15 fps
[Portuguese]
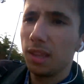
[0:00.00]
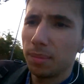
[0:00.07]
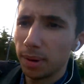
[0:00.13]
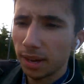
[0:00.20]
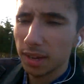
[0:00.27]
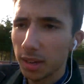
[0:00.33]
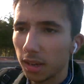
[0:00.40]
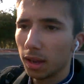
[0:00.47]
7 e
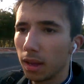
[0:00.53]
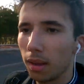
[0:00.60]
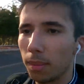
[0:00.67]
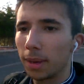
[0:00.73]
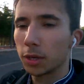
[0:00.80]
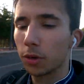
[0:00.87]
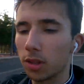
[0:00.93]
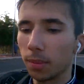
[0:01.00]
meia,
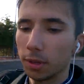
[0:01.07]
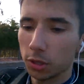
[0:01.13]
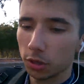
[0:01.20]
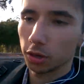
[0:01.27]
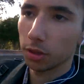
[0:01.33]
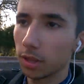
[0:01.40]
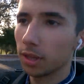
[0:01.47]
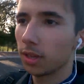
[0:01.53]
que cada é menos
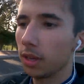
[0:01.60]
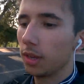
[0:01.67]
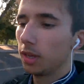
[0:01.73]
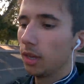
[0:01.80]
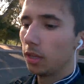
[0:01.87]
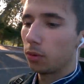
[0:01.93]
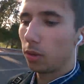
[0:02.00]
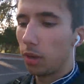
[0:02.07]
coisa.
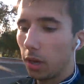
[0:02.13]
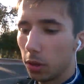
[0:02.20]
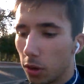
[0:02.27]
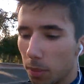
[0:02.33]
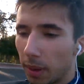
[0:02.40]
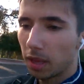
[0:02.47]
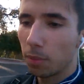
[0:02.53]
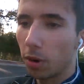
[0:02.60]
Eu
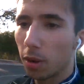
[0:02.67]
tenho que ir